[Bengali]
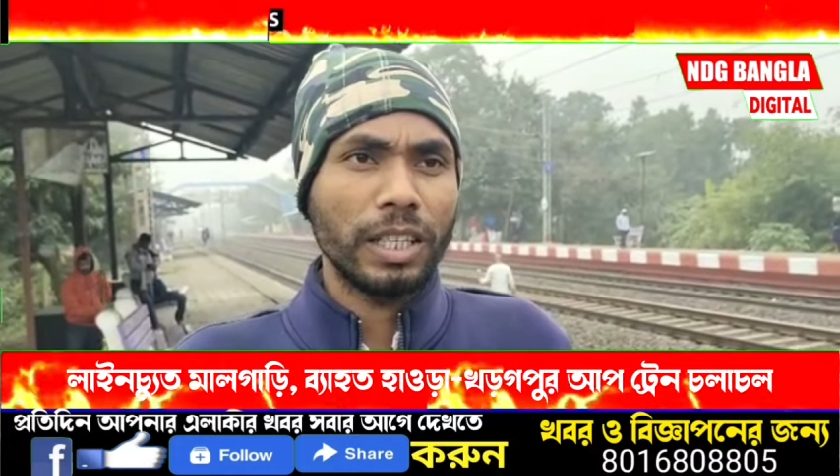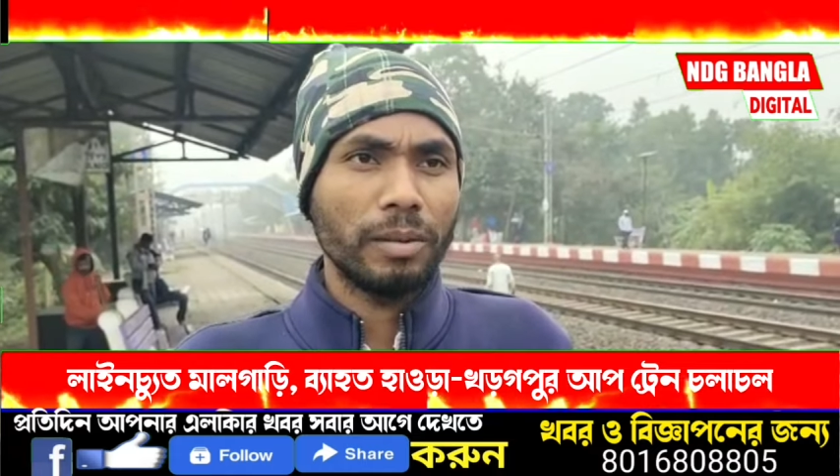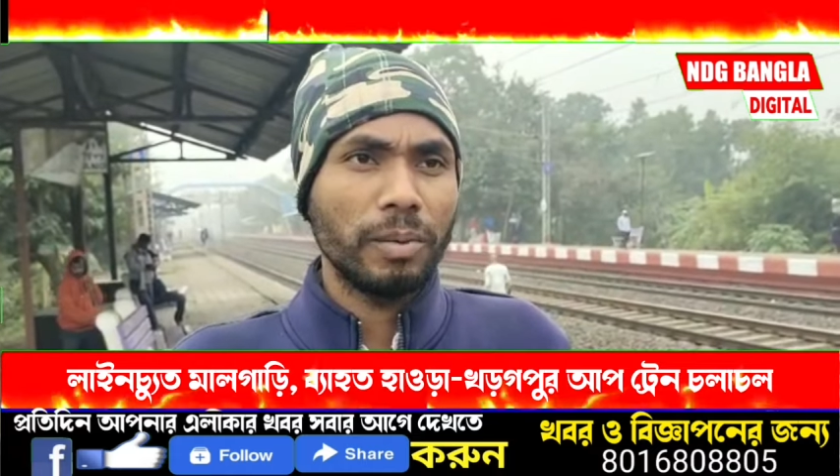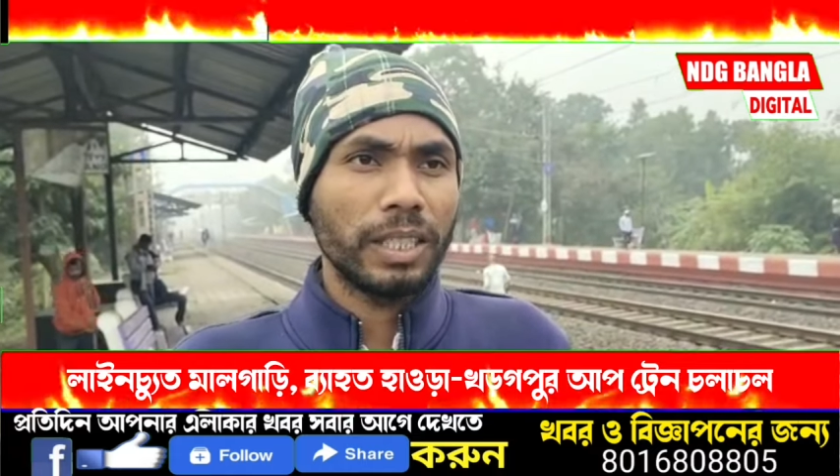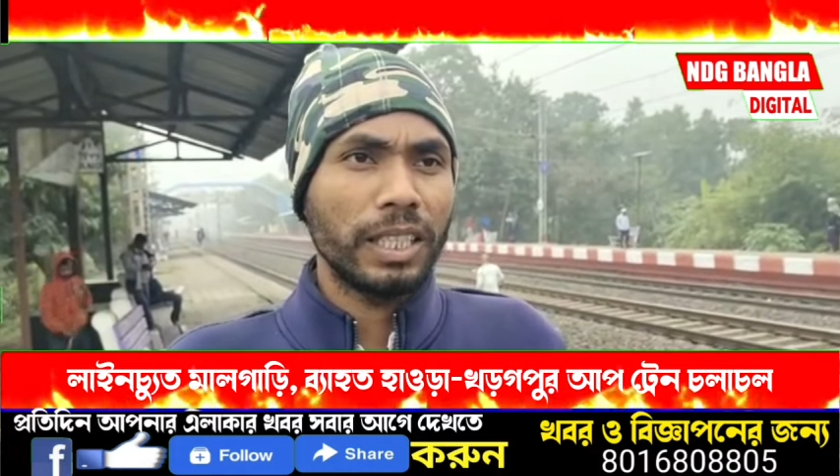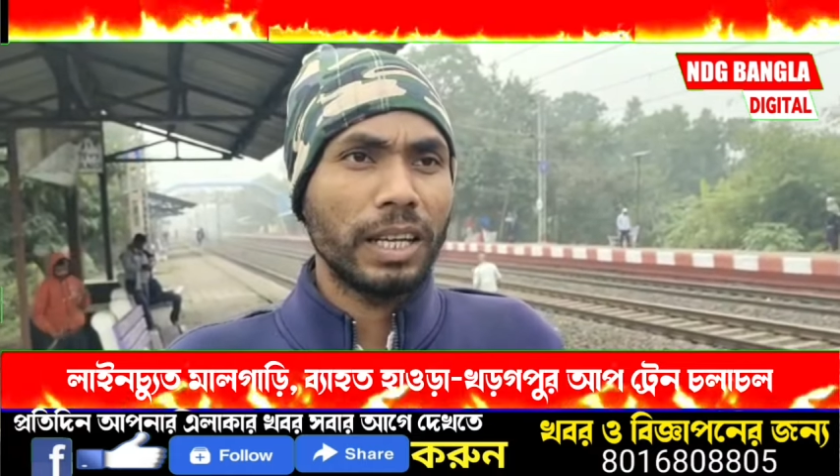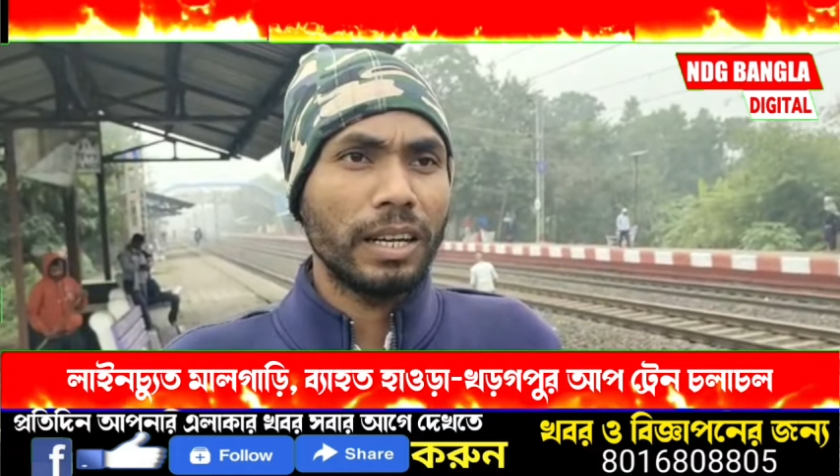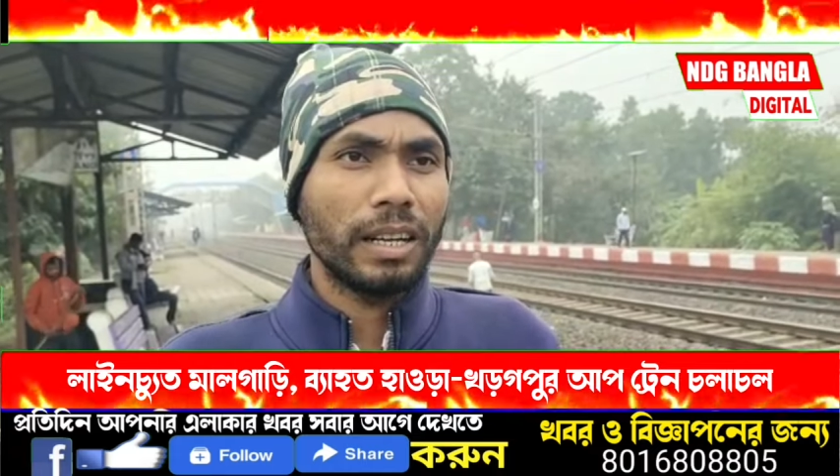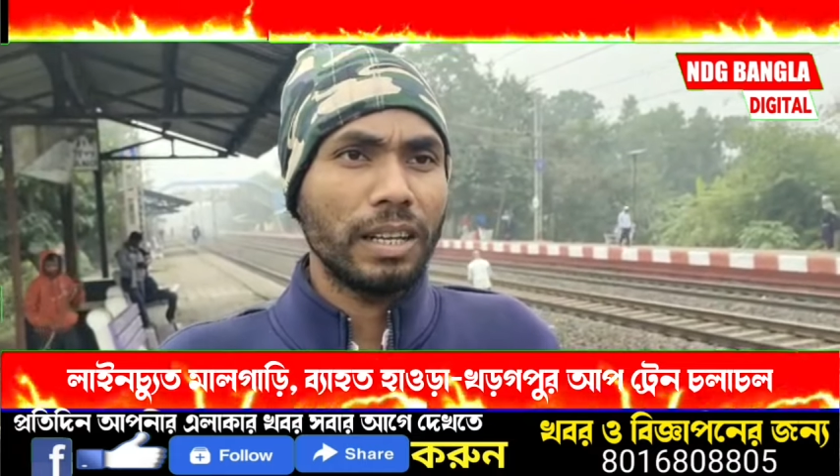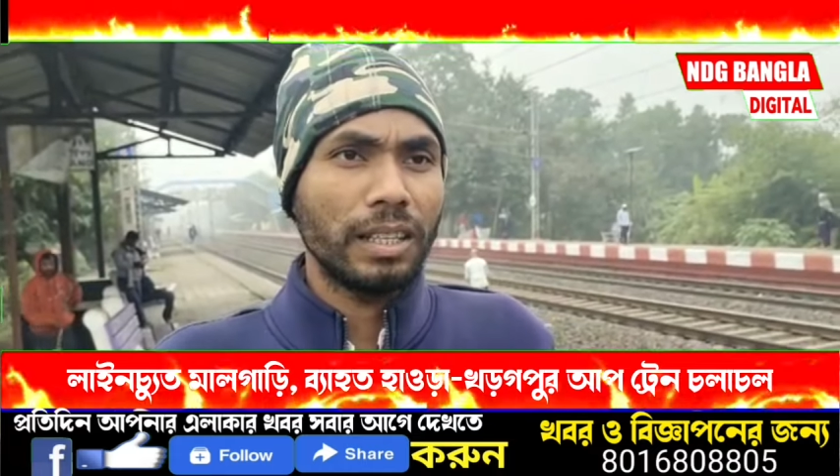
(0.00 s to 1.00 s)
থেকে মেছেদা
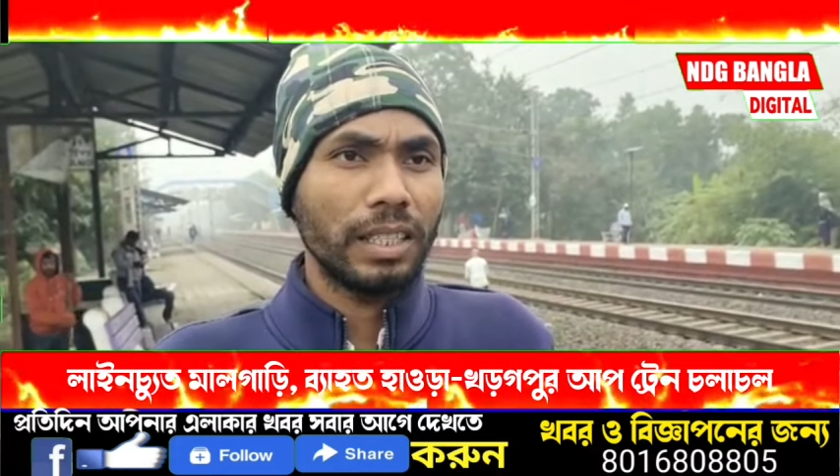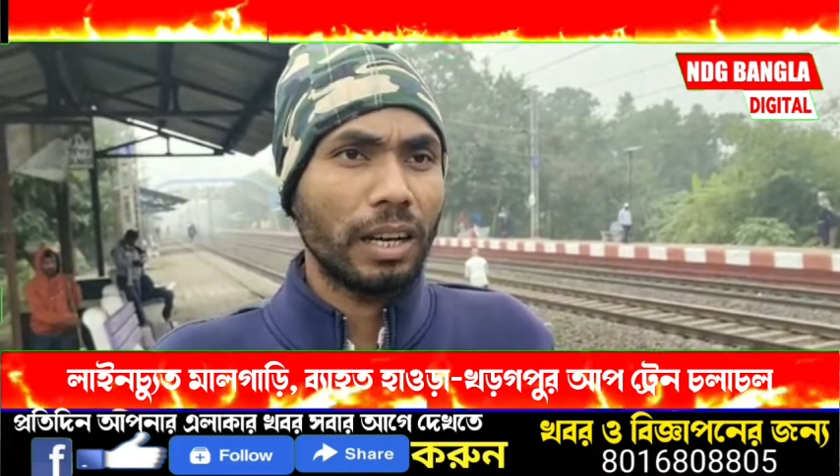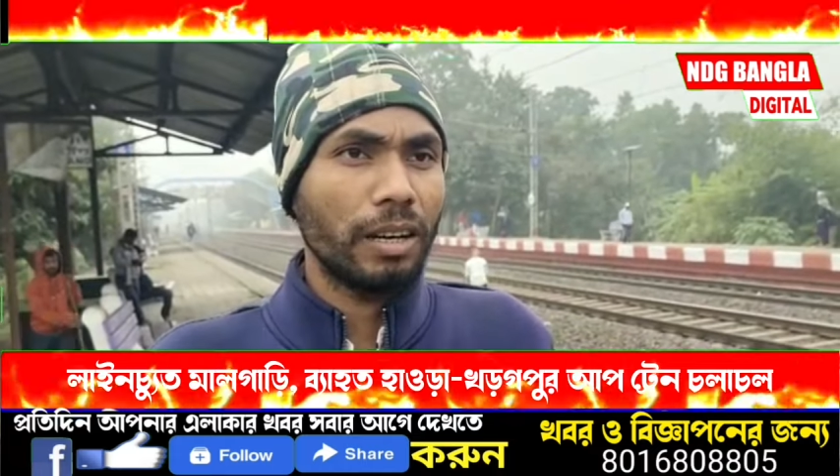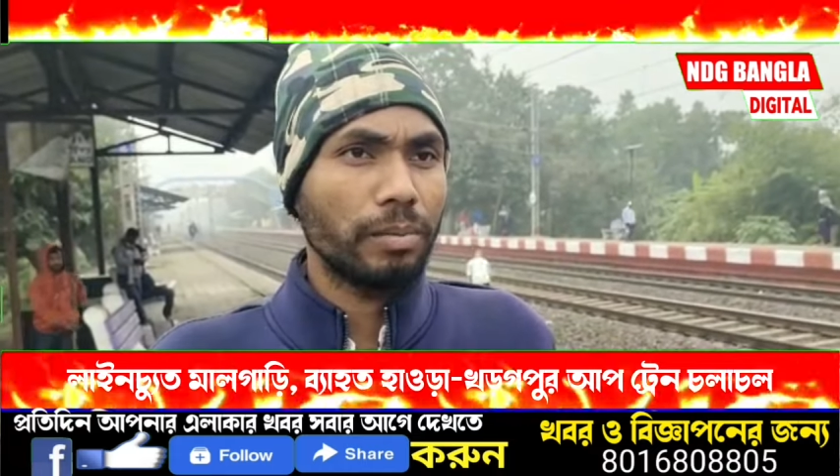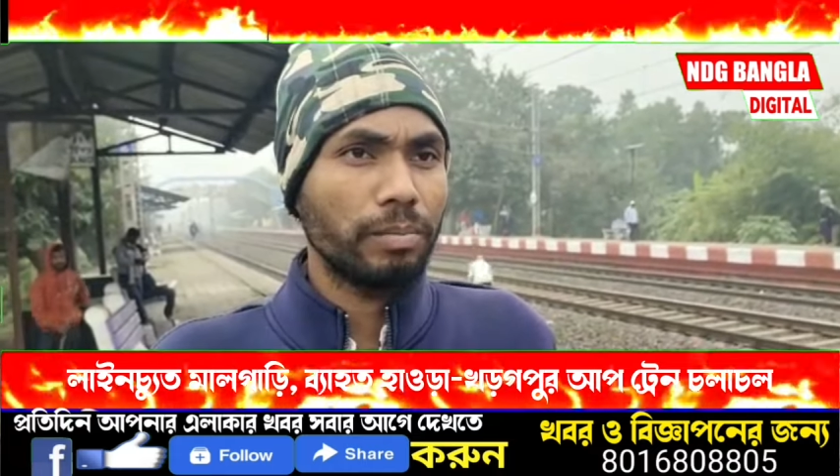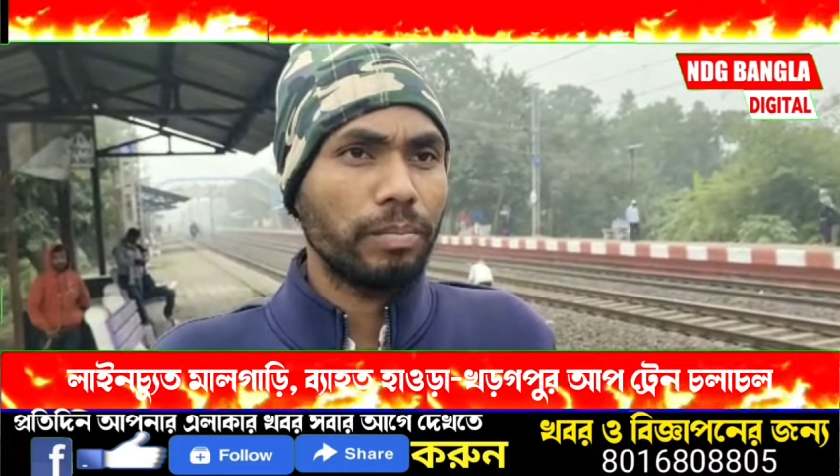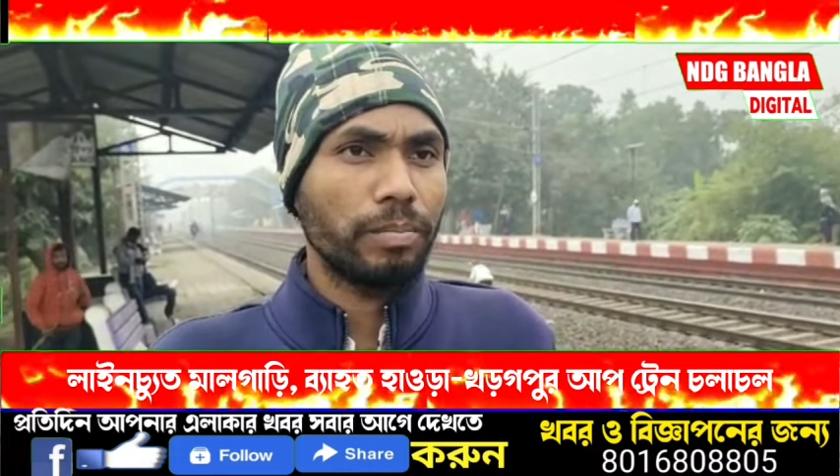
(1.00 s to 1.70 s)
যাওয়ার